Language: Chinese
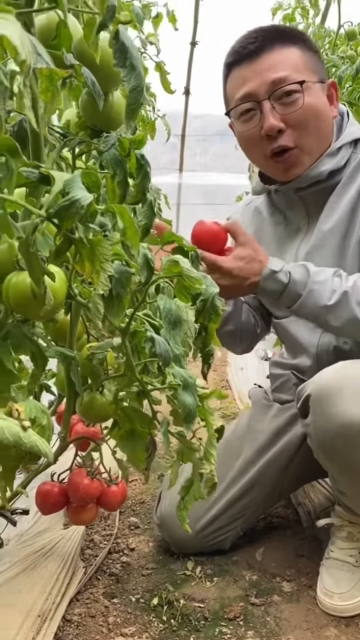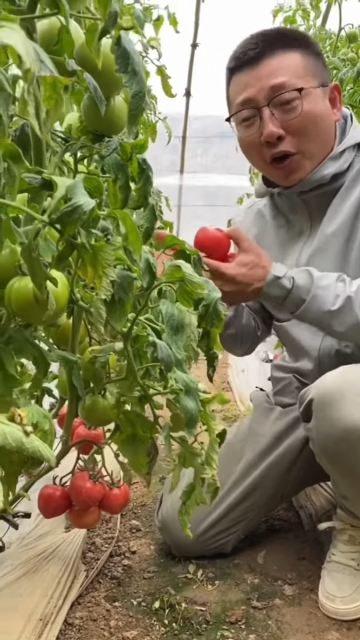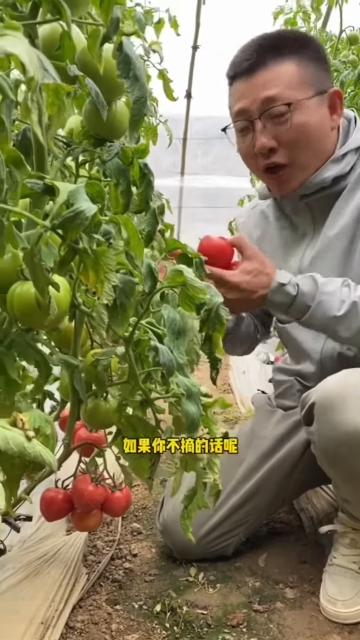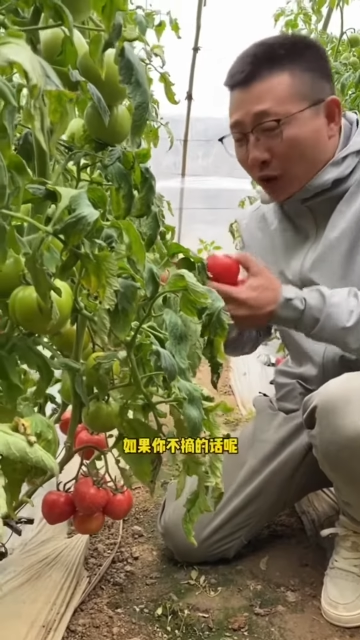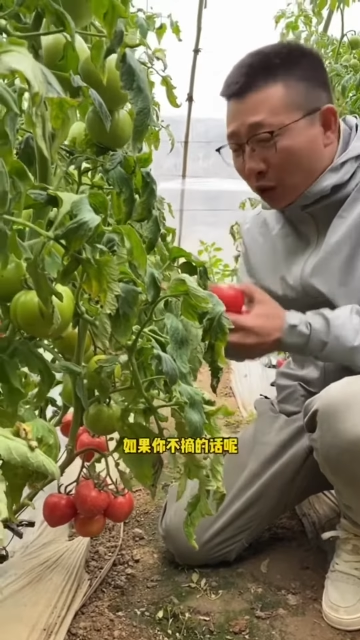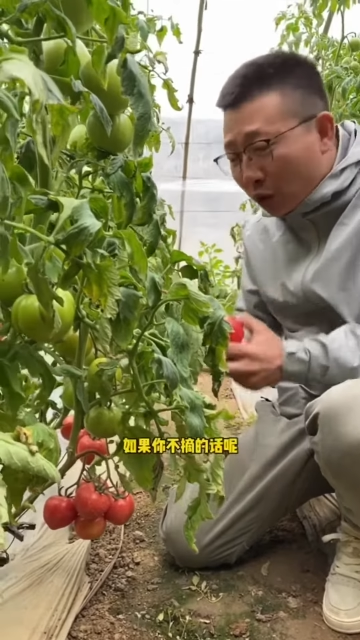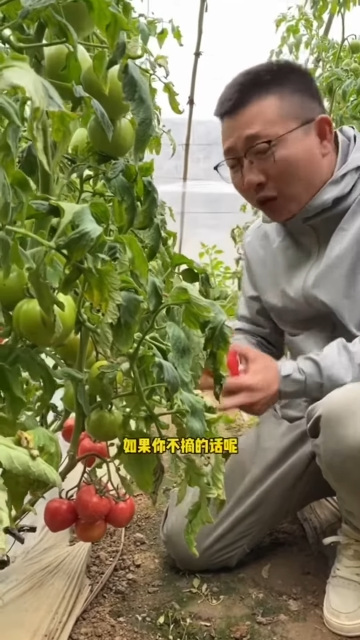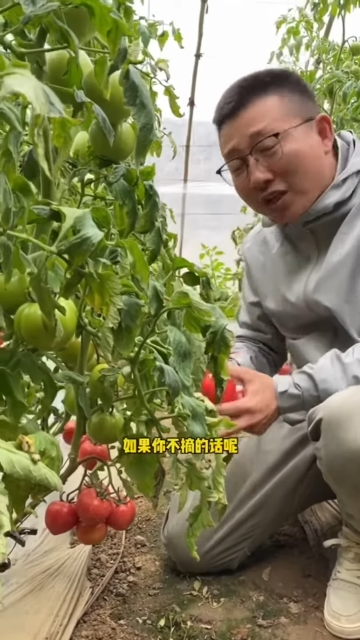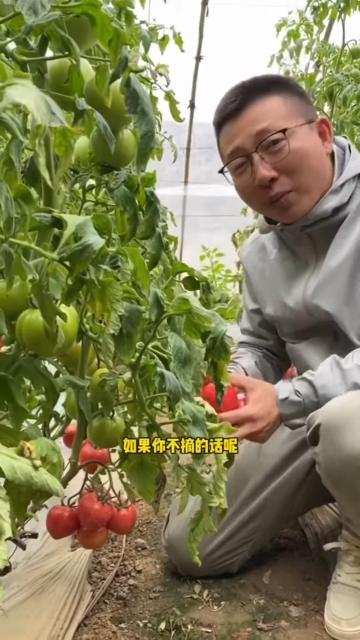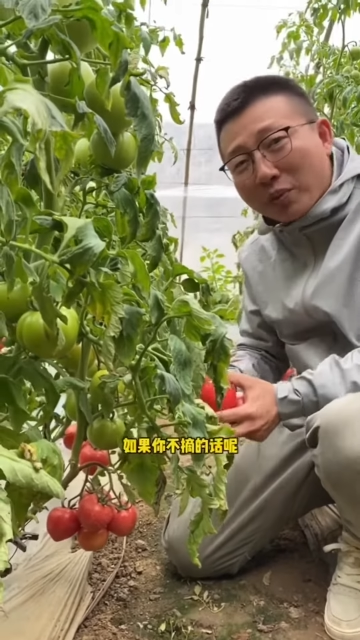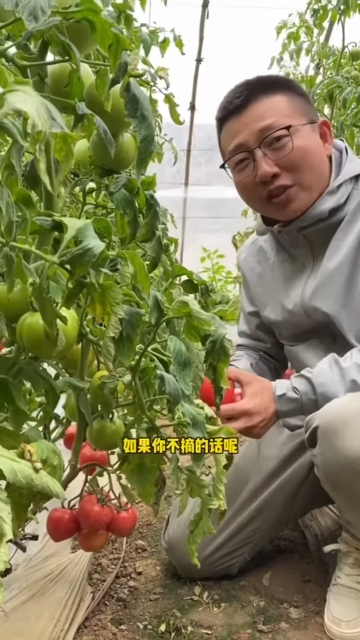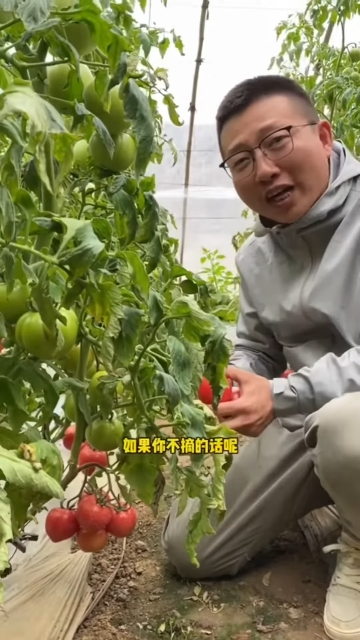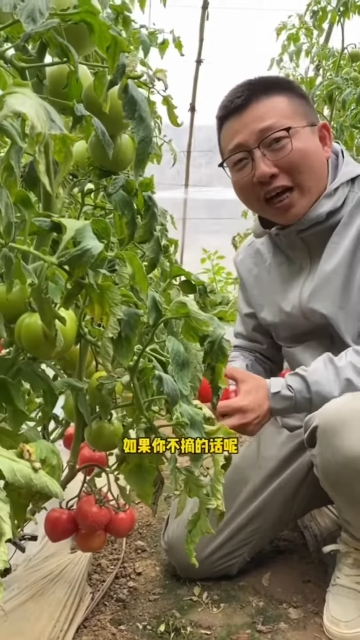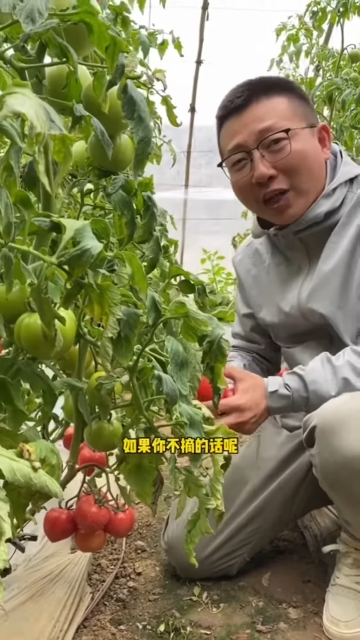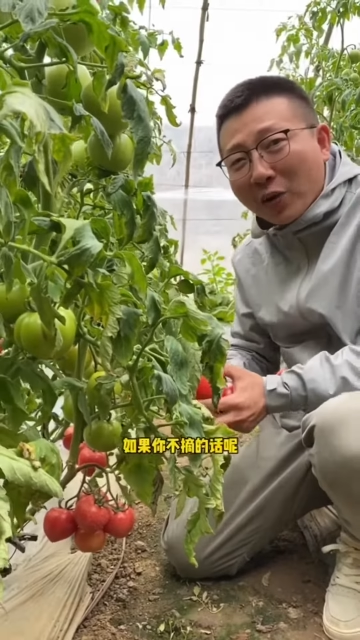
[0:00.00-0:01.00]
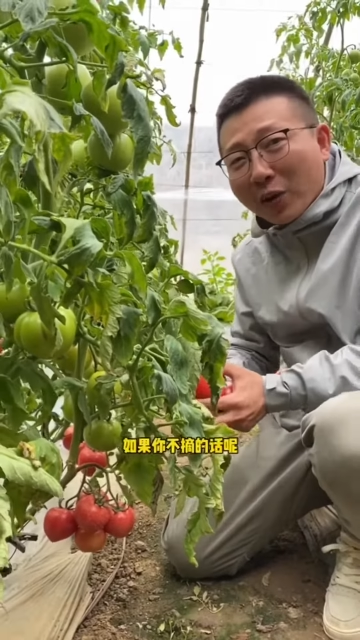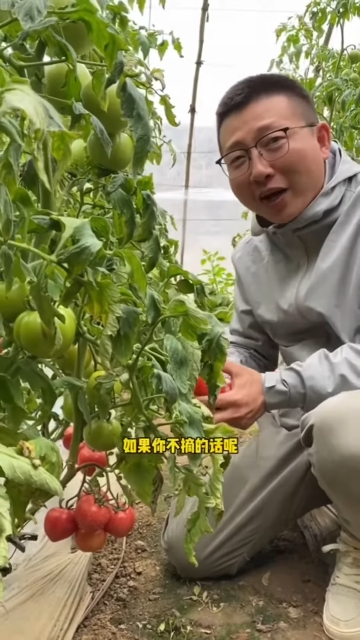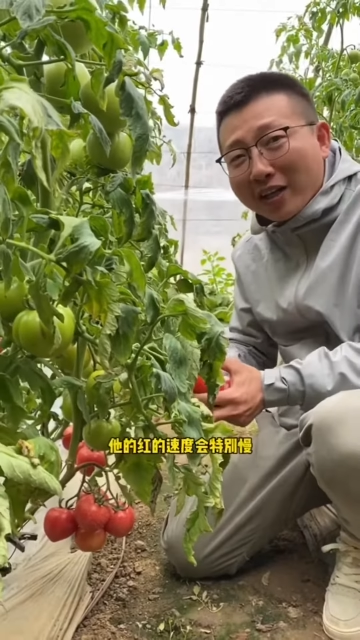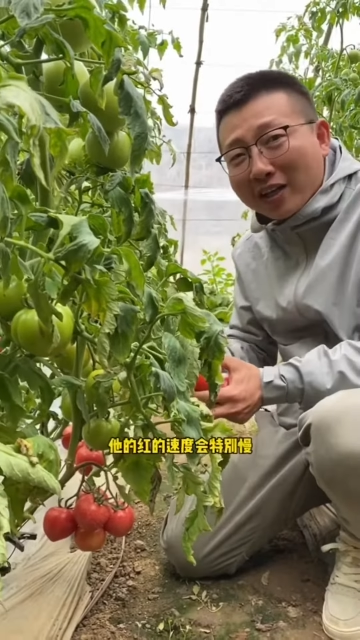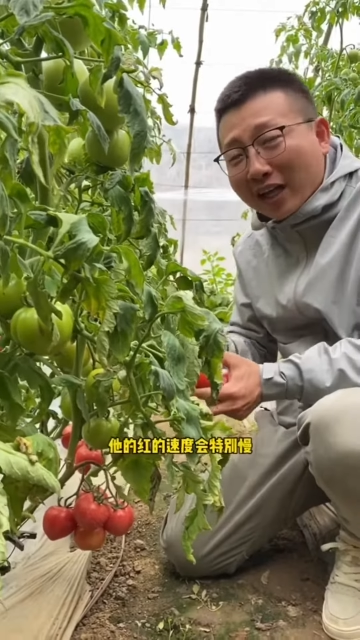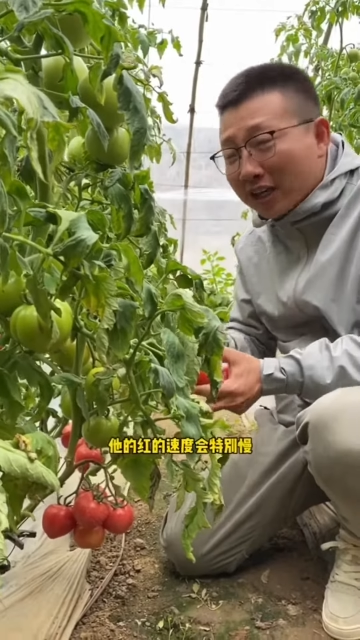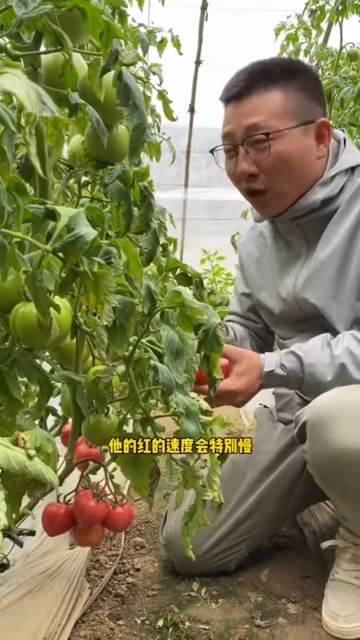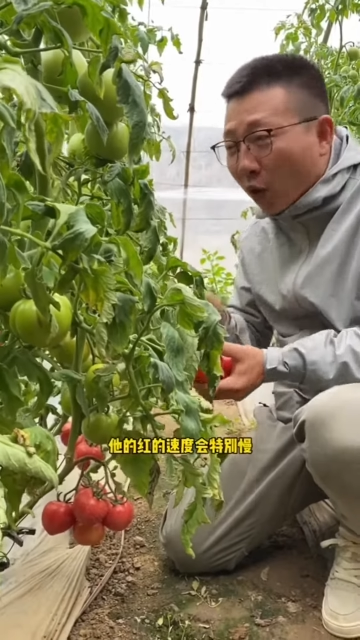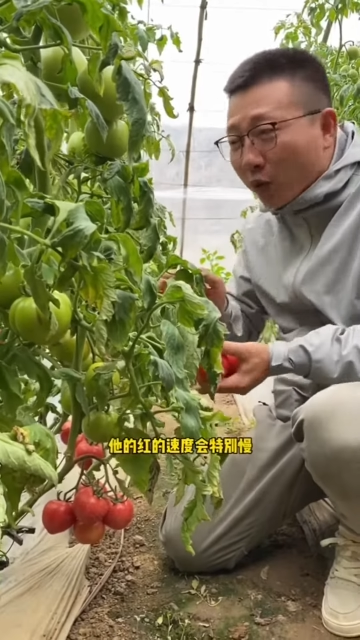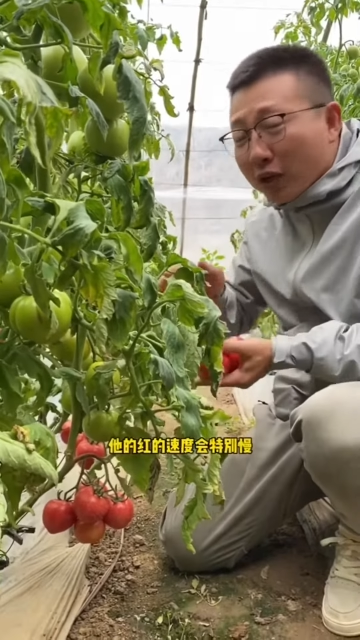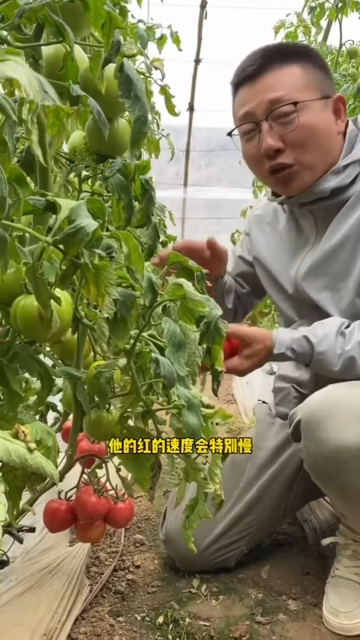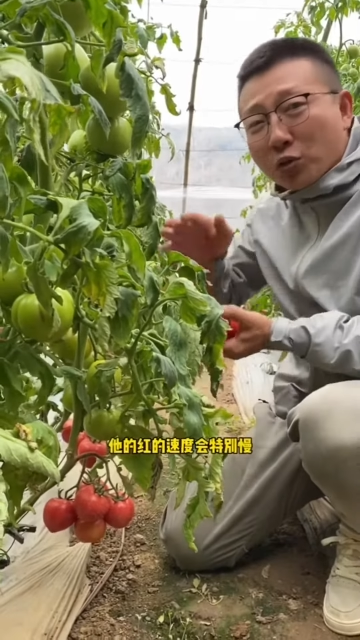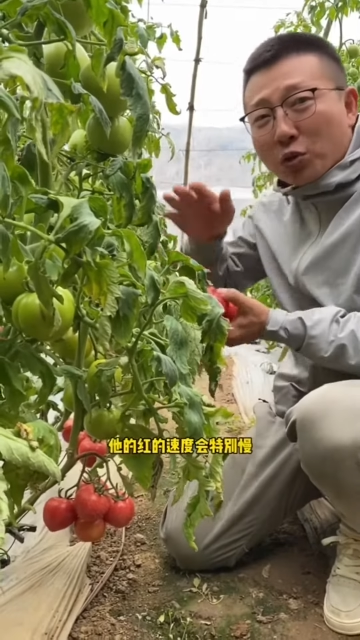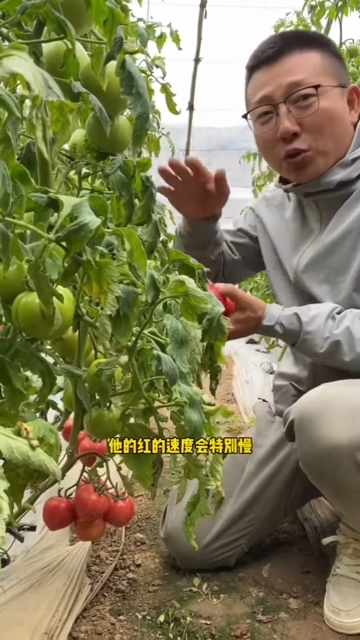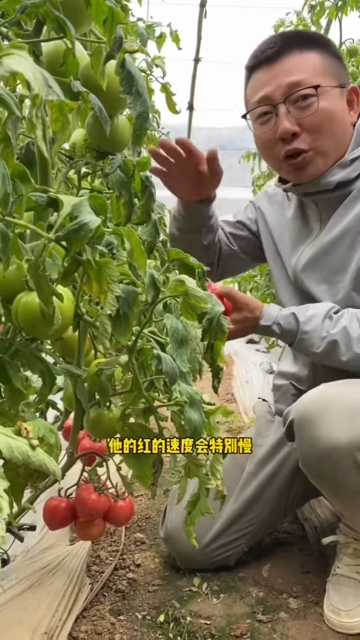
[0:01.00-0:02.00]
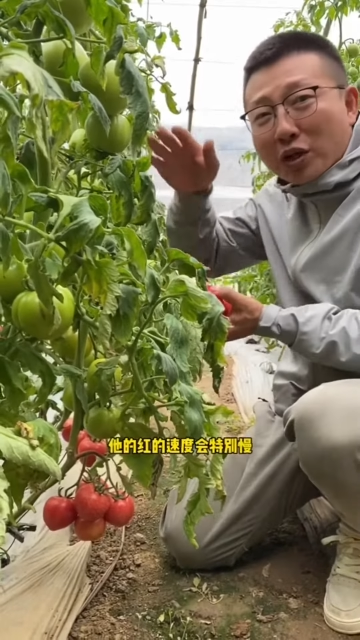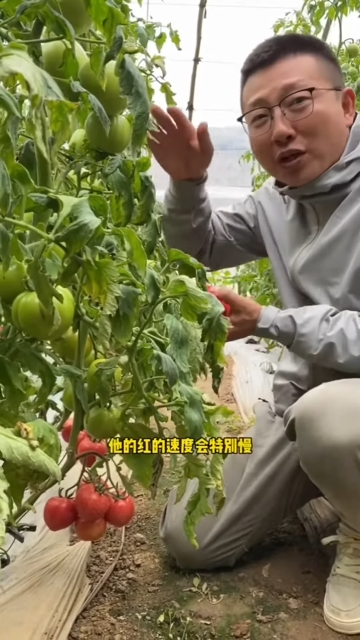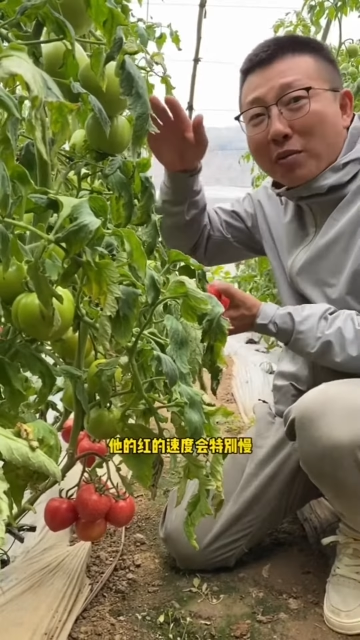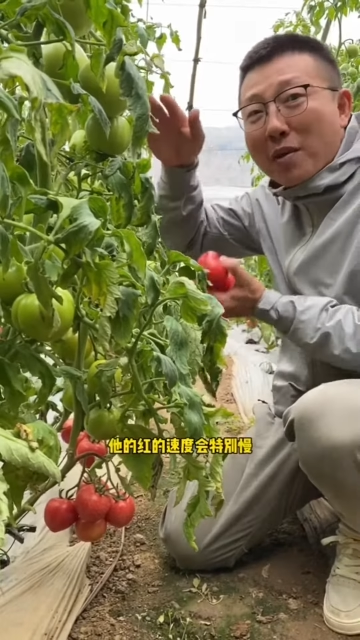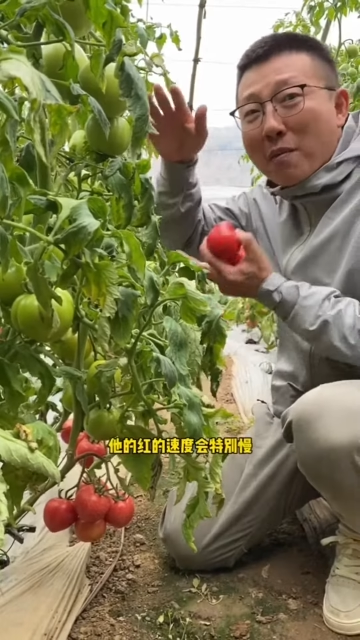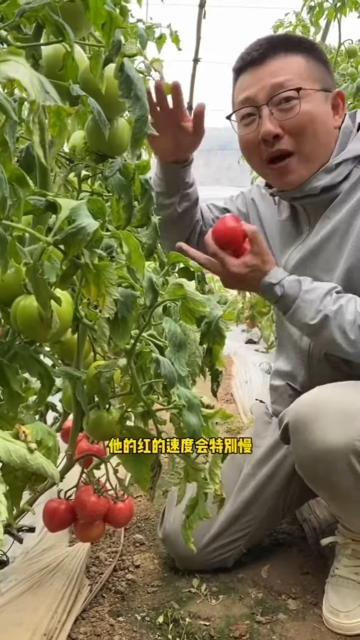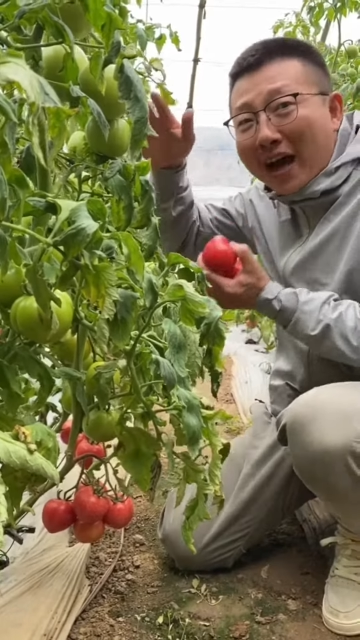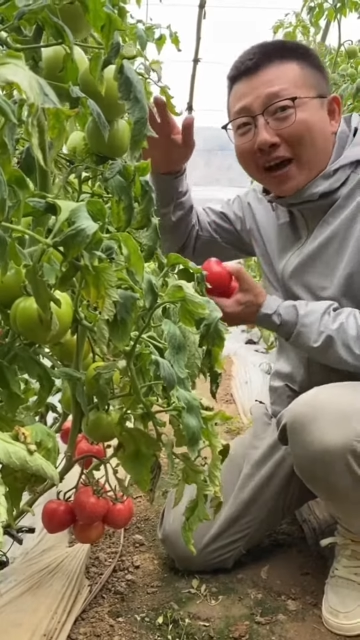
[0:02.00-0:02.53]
如果你不摘的话呢，它的红的速度会特别慢，